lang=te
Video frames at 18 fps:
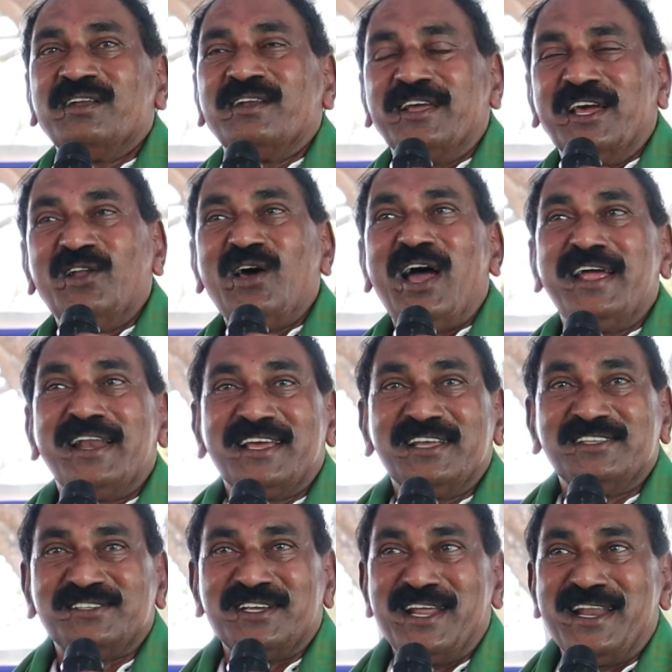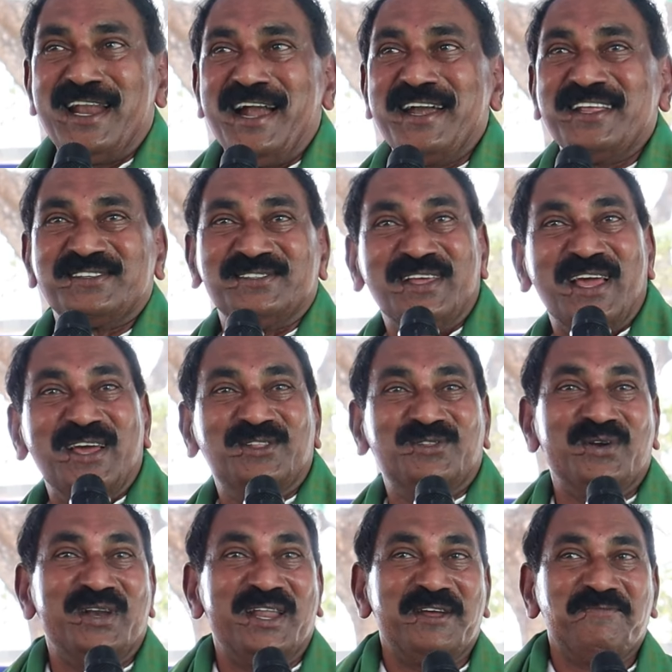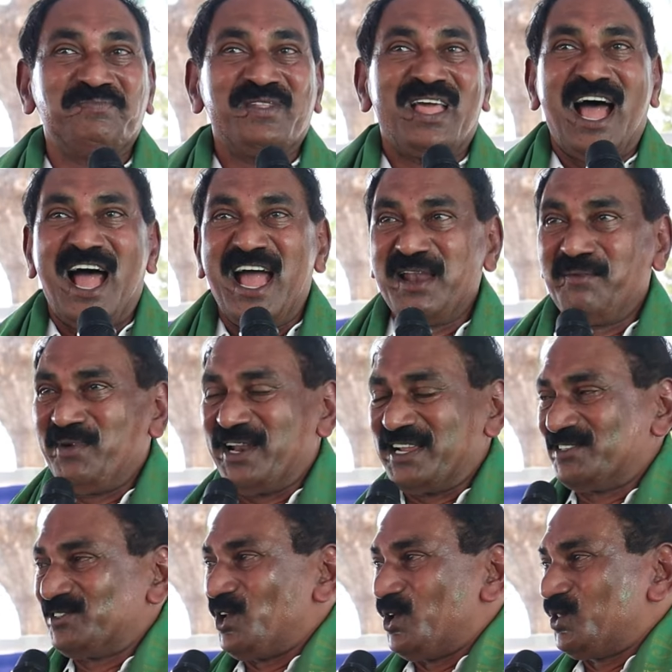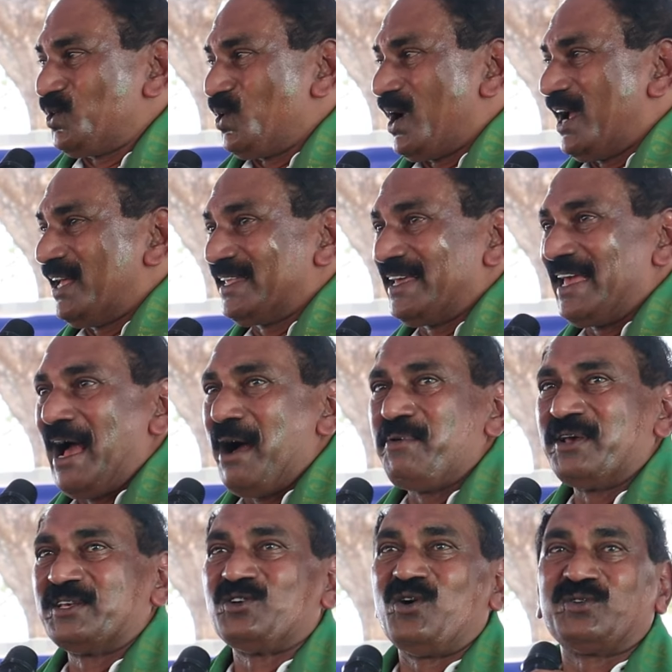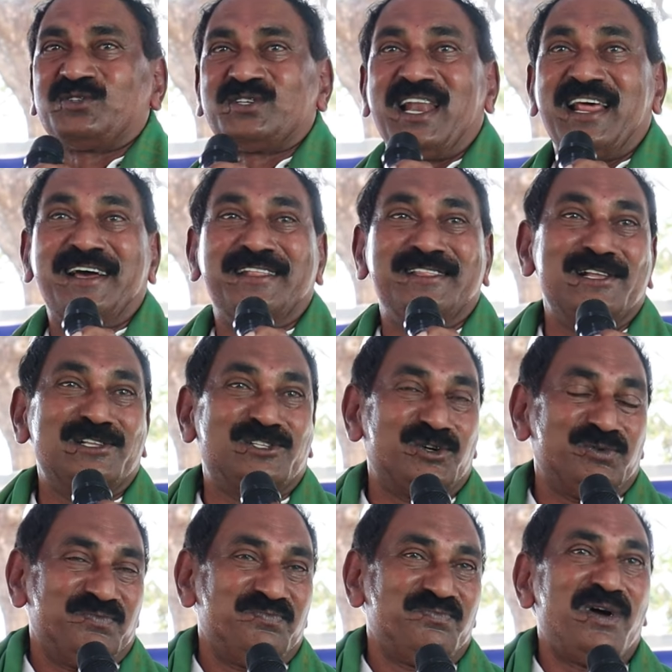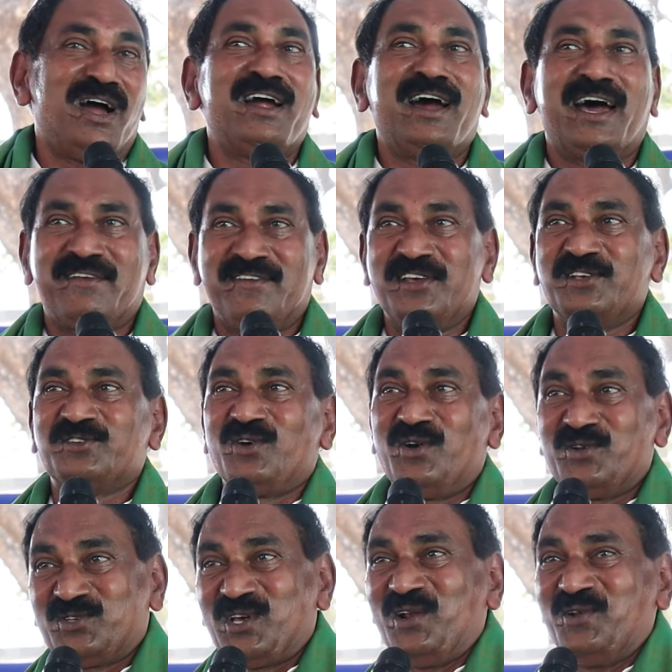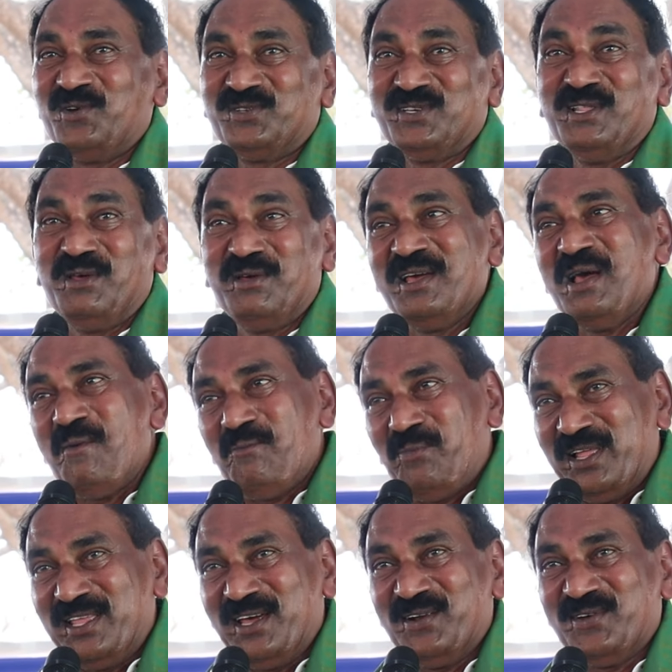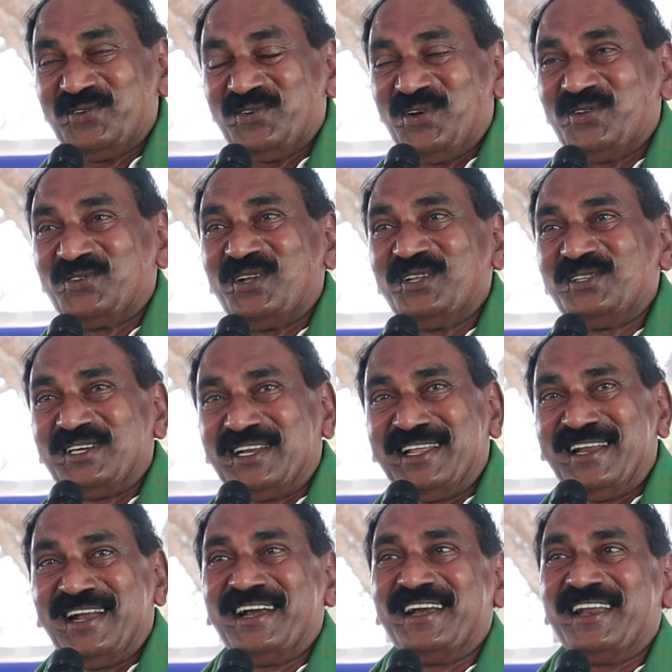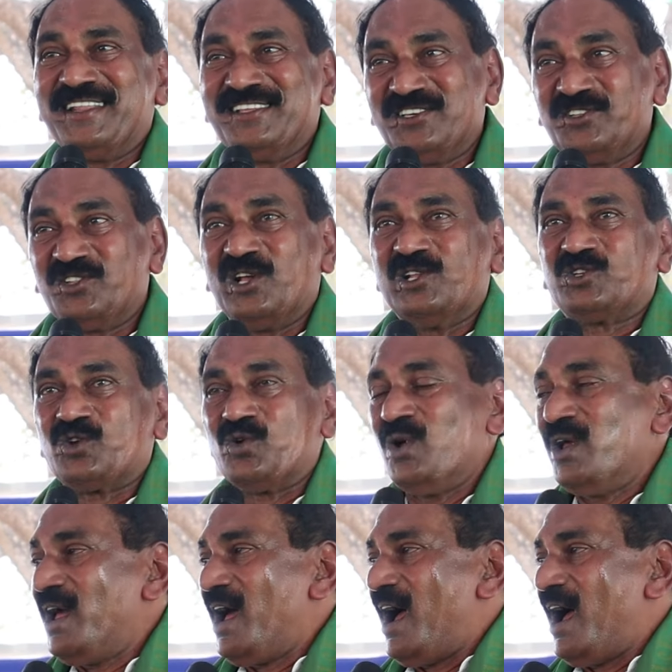నేను ఆయనకి చిన్ననాటి స్నేహితుడిని ఆయన మనస్తత్వం గత యాభై సంవత్సరాలుగా తెలుసు మాకు అరవై సంవత్సరాలు వచ్చింది పదిహేను సంవత్సరాలు చిన్ననాటి నుంచి తెలుసు